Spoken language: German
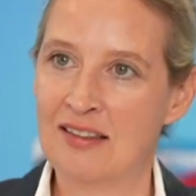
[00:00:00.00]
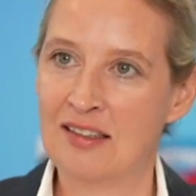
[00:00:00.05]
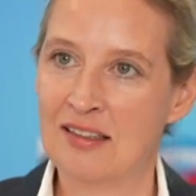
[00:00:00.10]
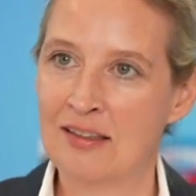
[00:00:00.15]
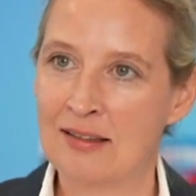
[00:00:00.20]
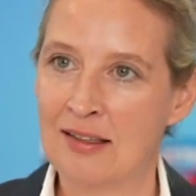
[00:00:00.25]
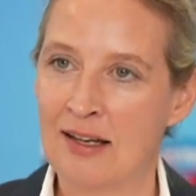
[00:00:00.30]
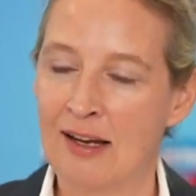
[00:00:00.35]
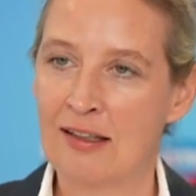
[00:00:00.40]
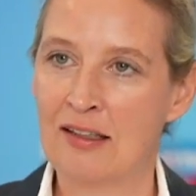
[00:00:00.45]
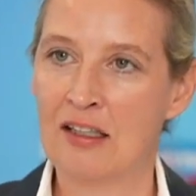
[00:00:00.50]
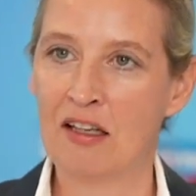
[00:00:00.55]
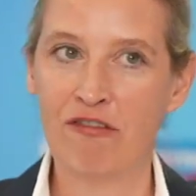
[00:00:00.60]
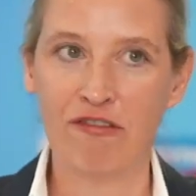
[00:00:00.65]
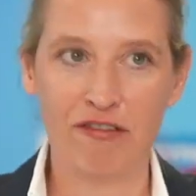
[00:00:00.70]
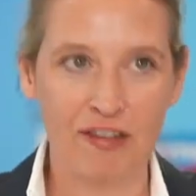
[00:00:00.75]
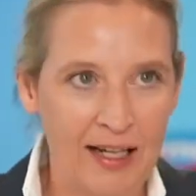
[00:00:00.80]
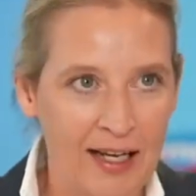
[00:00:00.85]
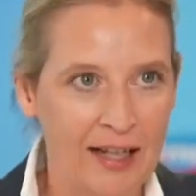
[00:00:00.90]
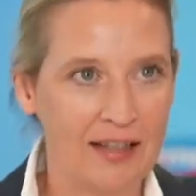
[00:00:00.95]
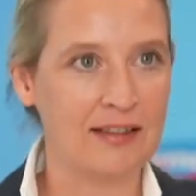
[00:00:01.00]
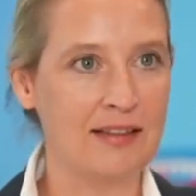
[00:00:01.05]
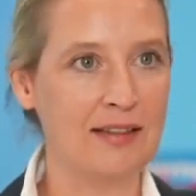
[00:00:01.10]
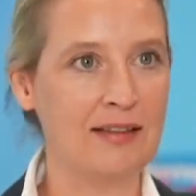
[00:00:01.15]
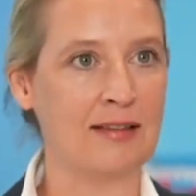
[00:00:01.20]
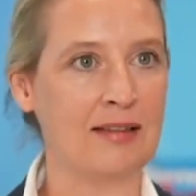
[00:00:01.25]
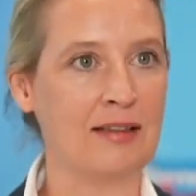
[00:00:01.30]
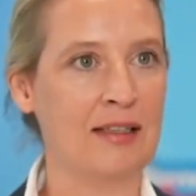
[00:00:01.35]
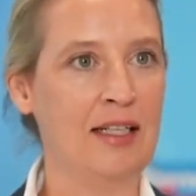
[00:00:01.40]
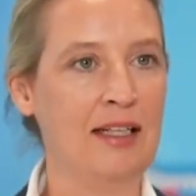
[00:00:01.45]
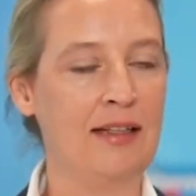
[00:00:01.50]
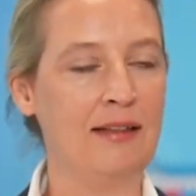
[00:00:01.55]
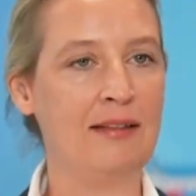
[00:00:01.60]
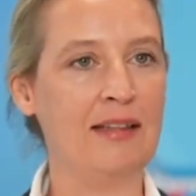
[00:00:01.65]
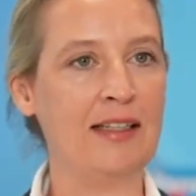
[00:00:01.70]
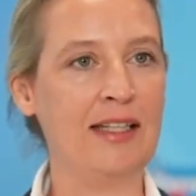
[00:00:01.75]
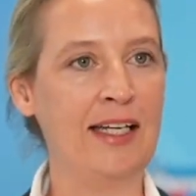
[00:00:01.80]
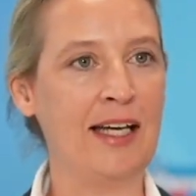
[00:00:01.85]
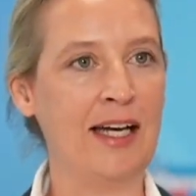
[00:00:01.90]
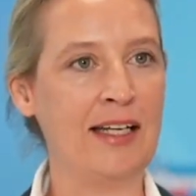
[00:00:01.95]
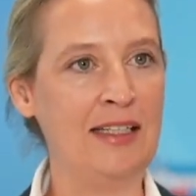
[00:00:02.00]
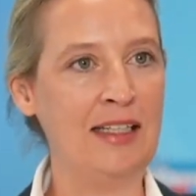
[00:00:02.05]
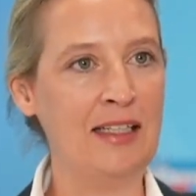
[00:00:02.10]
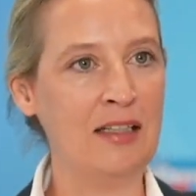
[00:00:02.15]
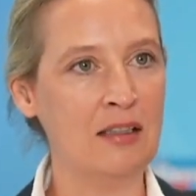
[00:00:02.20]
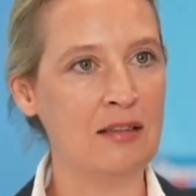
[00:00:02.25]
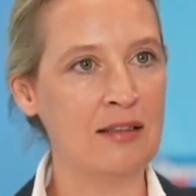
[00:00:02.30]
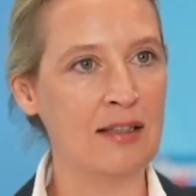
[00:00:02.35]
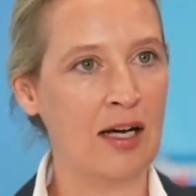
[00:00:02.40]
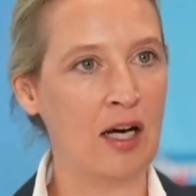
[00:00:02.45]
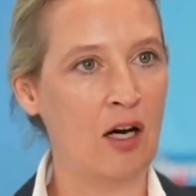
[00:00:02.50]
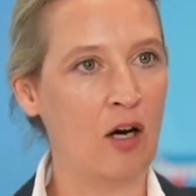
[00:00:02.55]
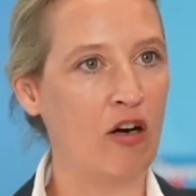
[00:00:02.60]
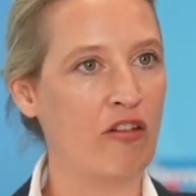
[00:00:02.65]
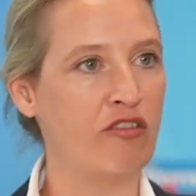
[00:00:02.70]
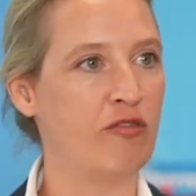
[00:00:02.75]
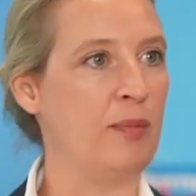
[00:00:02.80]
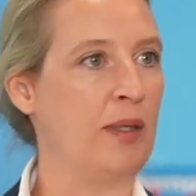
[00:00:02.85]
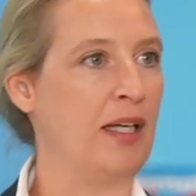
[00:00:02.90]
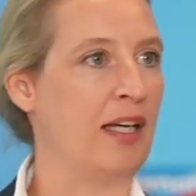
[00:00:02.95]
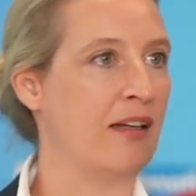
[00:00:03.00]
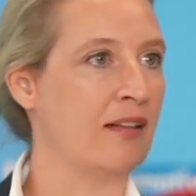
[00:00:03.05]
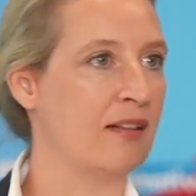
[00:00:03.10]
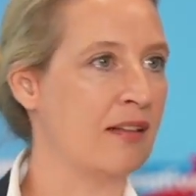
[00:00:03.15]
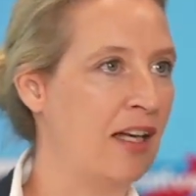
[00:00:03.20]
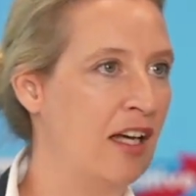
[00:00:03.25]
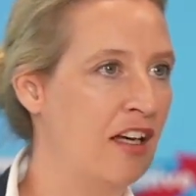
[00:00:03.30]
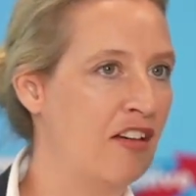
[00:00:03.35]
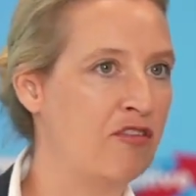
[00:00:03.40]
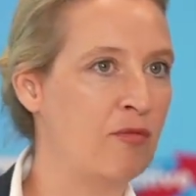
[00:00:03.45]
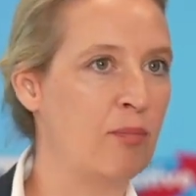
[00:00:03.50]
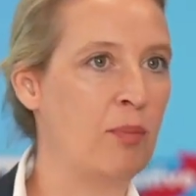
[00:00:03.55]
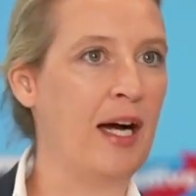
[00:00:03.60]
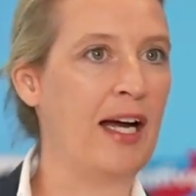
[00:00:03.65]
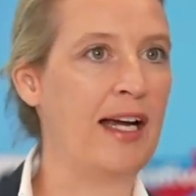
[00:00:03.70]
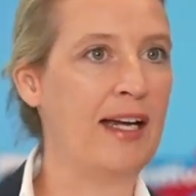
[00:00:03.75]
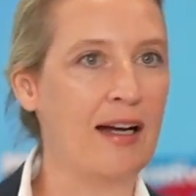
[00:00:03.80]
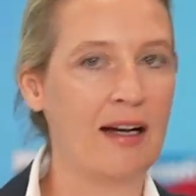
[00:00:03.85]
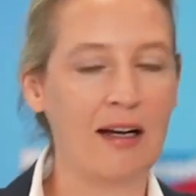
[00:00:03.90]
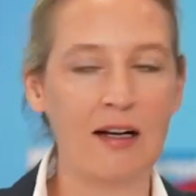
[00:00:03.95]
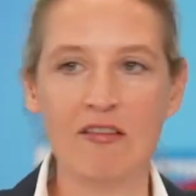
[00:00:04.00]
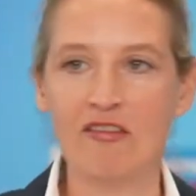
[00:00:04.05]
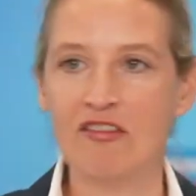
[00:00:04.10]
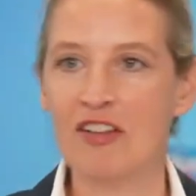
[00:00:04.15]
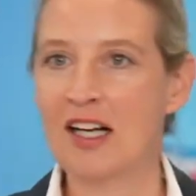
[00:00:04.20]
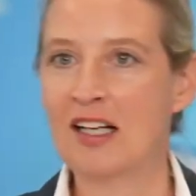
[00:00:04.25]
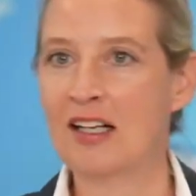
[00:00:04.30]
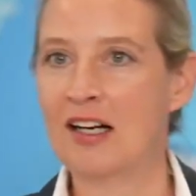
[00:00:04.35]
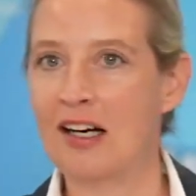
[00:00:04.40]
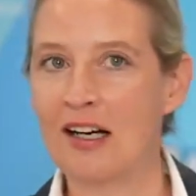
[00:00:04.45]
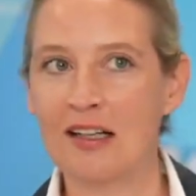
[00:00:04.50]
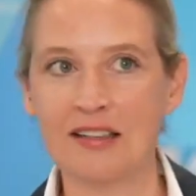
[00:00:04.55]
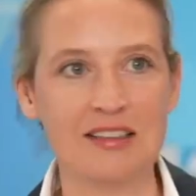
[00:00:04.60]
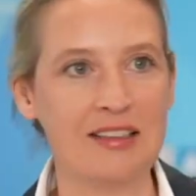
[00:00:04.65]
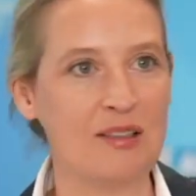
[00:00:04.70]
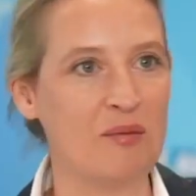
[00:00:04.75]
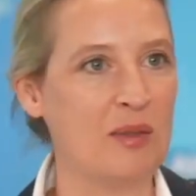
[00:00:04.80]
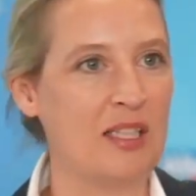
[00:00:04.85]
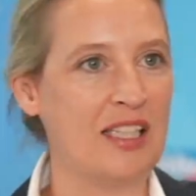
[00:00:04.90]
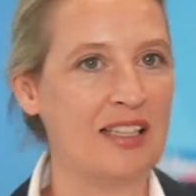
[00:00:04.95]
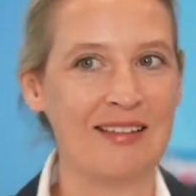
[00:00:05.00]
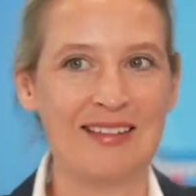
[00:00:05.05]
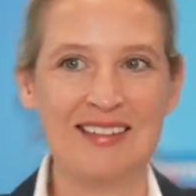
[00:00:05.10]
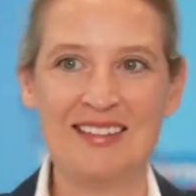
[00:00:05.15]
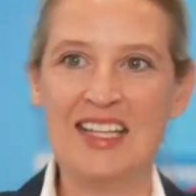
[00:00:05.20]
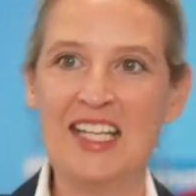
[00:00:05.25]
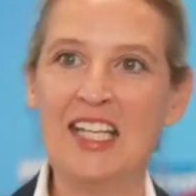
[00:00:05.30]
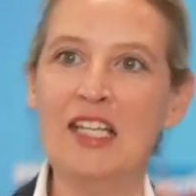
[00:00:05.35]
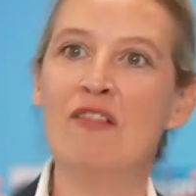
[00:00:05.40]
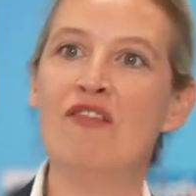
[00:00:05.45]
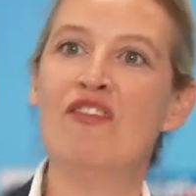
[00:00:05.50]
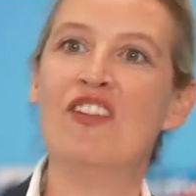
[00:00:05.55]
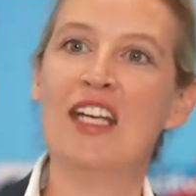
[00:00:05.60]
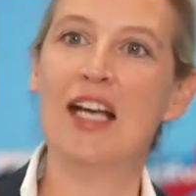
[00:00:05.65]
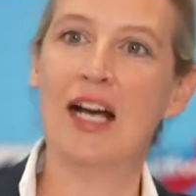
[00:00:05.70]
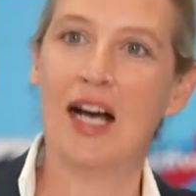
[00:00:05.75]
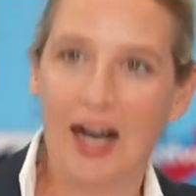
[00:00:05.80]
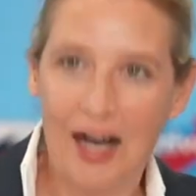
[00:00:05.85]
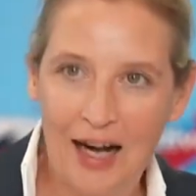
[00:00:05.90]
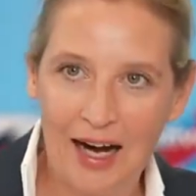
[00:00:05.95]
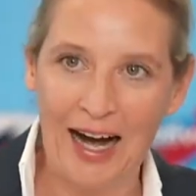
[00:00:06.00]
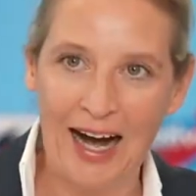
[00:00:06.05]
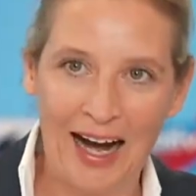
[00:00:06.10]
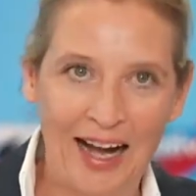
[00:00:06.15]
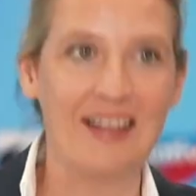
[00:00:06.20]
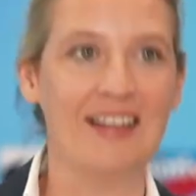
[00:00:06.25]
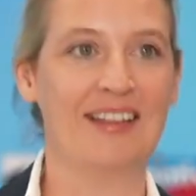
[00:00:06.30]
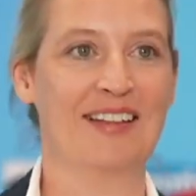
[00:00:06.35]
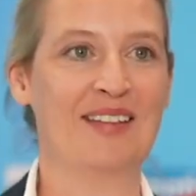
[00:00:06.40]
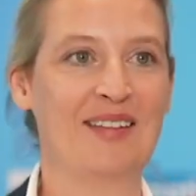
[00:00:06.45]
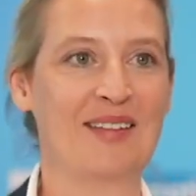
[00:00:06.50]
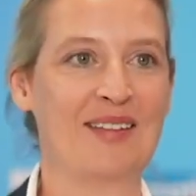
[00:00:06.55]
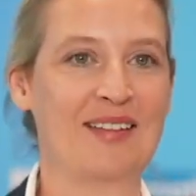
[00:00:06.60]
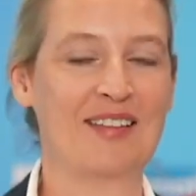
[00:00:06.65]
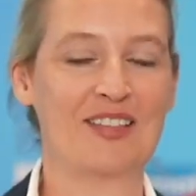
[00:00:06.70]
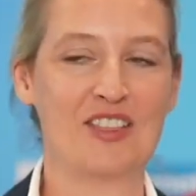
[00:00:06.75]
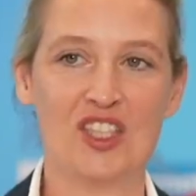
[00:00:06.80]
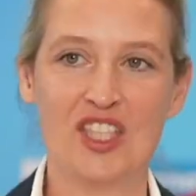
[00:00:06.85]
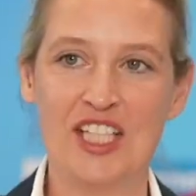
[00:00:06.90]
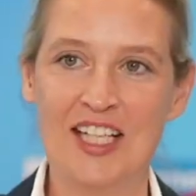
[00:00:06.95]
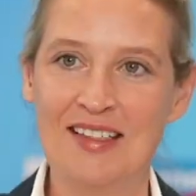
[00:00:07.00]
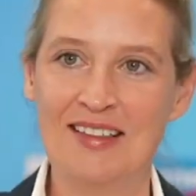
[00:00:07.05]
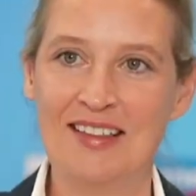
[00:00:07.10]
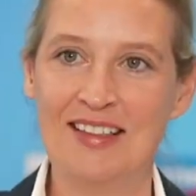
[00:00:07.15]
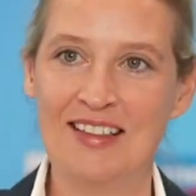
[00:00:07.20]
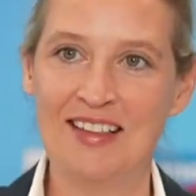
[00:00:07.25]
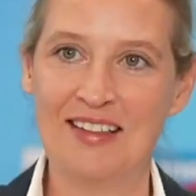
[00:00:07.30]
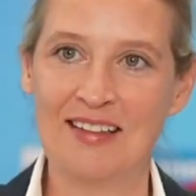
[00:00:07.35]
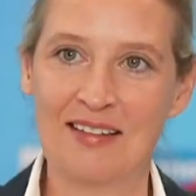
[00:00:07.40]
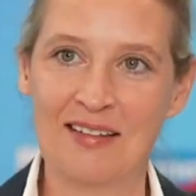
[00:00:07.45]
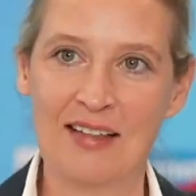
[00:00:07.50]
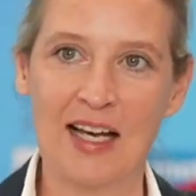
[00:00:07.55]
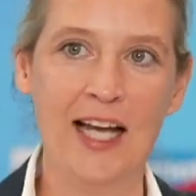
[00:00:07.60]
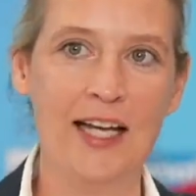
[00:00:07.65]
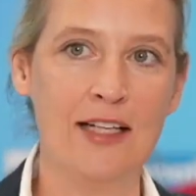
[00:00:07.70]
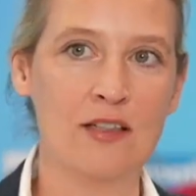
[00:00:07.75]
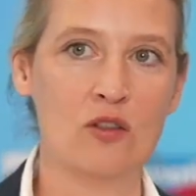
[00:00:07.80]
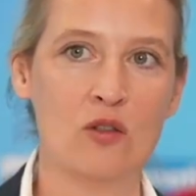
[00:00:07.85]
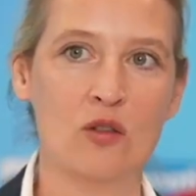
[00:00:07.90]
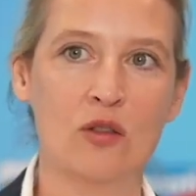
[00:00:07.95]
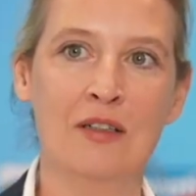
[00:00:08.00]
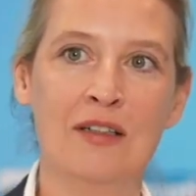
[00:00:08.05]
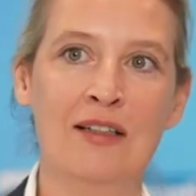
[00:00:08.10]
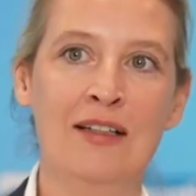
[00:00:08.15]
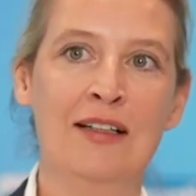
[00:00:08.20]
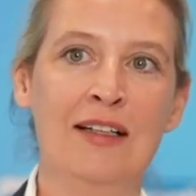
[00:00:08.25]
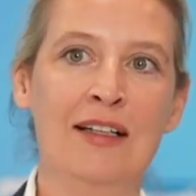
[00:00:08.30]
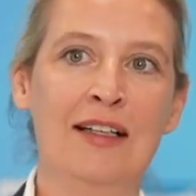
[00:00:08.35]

sind, gefährdet. Sie reagieren darauf, BSF, Bayer, Wacker, Chemies, sehen wir alles, steht in den Zeitungen